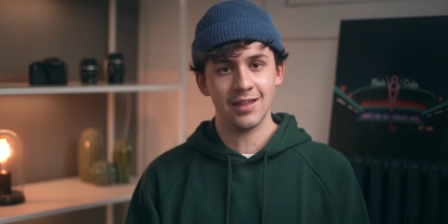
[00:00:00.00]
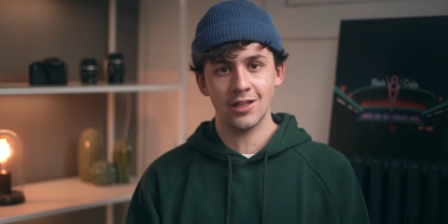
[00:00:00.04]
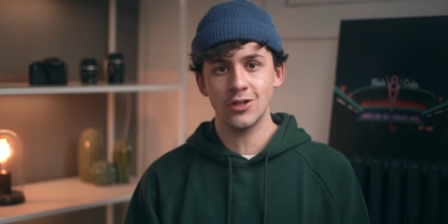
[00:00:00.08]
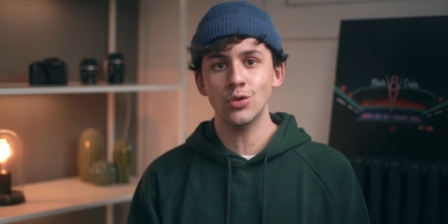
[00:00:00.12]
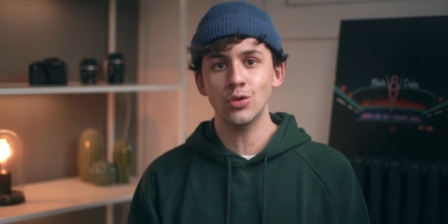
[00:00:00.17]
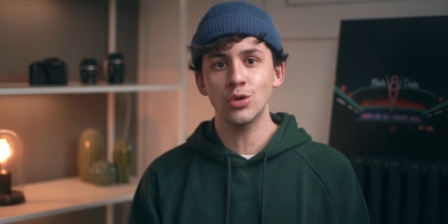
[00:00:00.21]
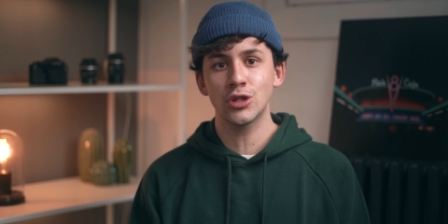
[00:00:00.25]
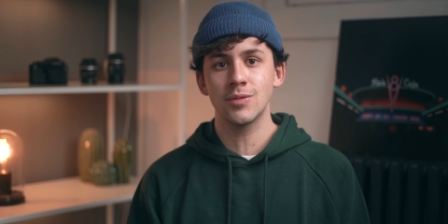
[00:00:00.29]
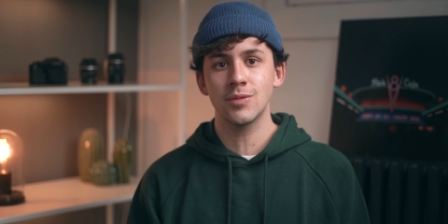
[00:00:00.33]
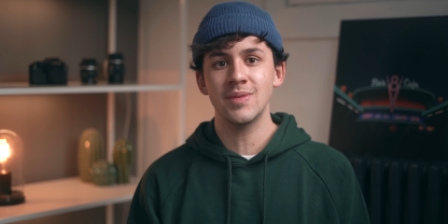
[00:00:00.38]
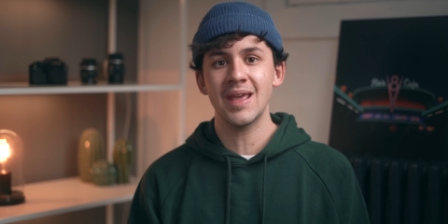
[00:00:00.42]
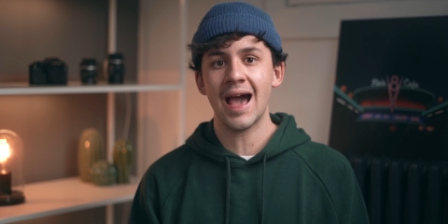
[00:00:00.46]
negli
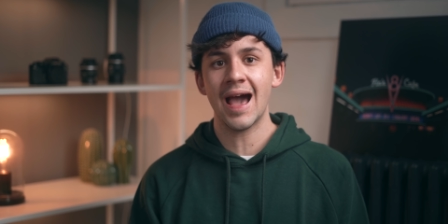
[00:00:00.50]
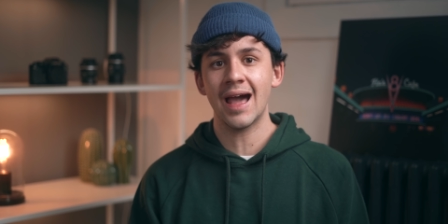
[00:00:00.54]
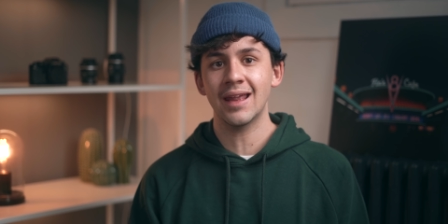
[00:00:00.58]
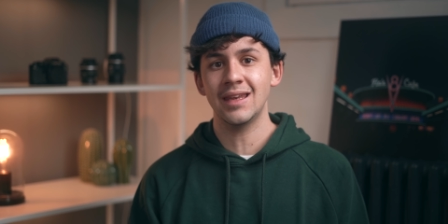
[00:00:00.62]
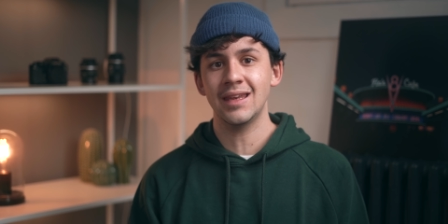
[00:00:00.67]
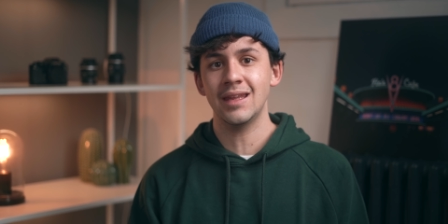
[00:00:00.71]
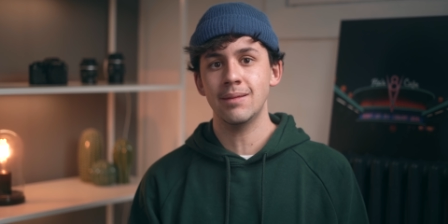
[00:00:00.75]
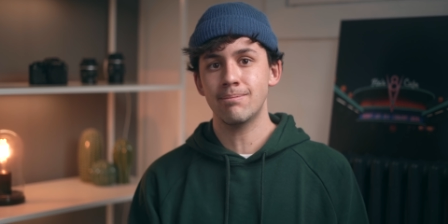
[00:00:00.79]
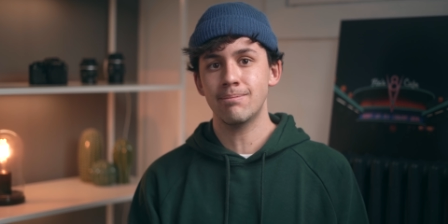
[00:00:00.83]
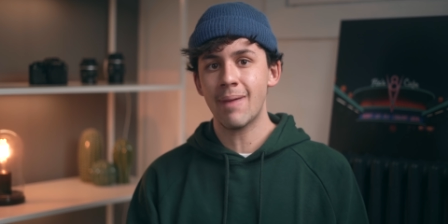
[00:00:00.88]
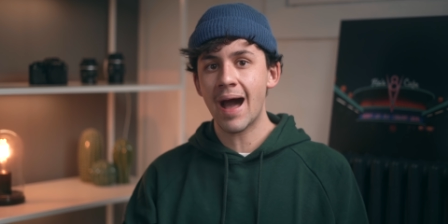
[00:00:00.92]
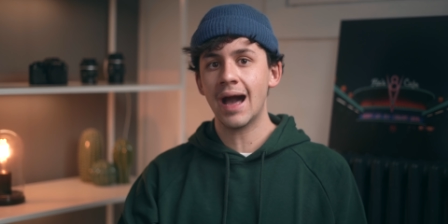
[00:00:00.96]
ultimi
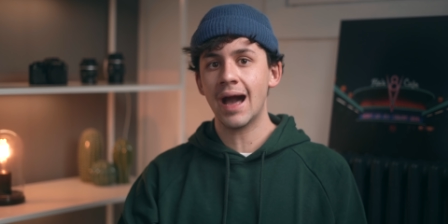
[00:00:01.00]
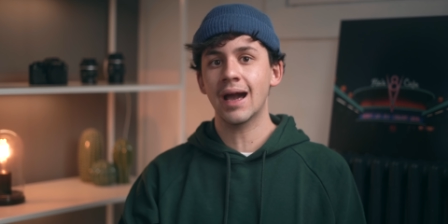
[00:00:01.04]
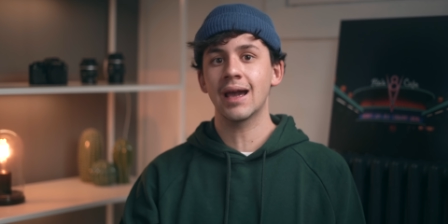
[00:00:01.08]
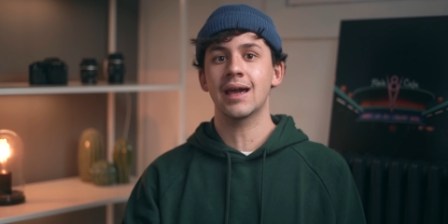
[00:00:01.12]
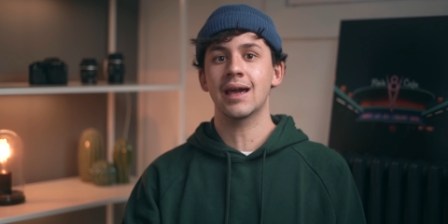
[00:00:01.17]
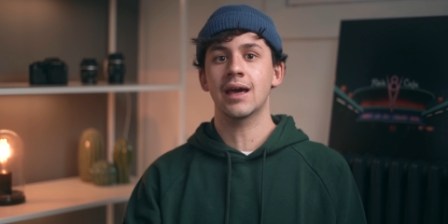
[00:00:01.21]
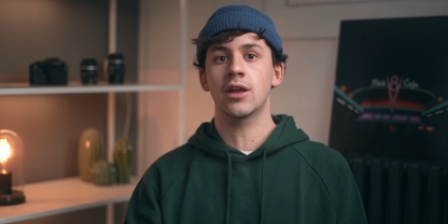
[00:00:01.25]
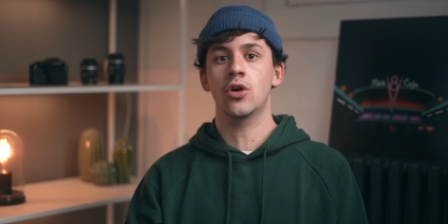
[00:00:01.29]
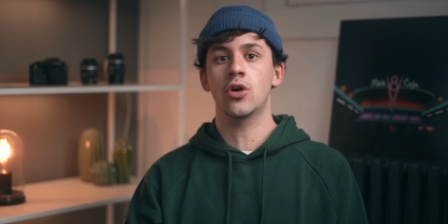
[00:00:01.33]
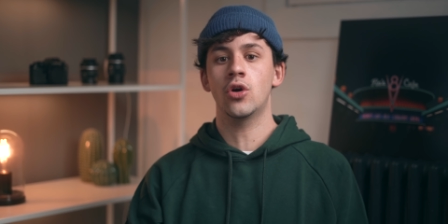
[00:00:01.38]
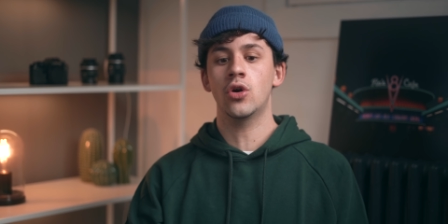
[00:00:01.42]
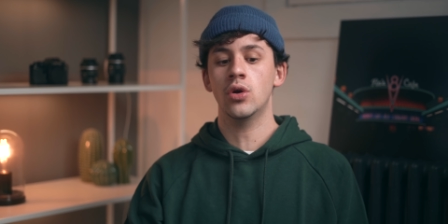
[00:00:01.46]
anni
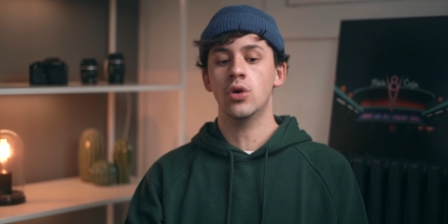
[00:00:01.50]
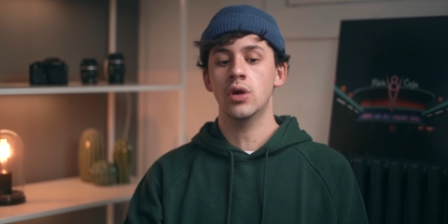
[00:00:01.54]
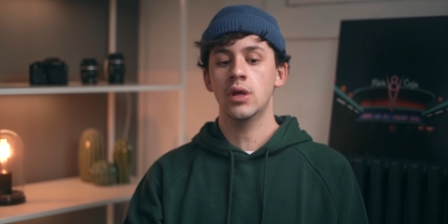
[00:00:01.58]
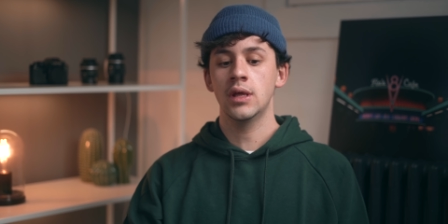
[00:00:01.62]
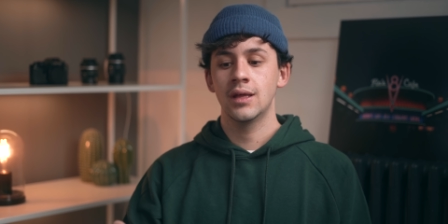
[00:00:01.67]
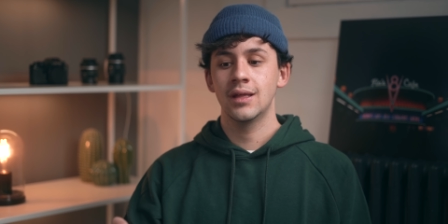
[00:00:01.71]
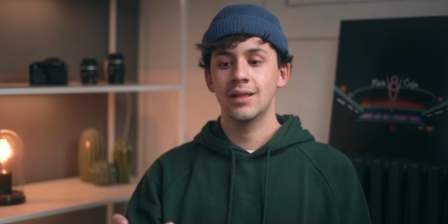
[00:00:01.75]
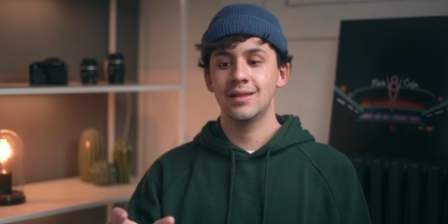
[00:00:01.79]
mancano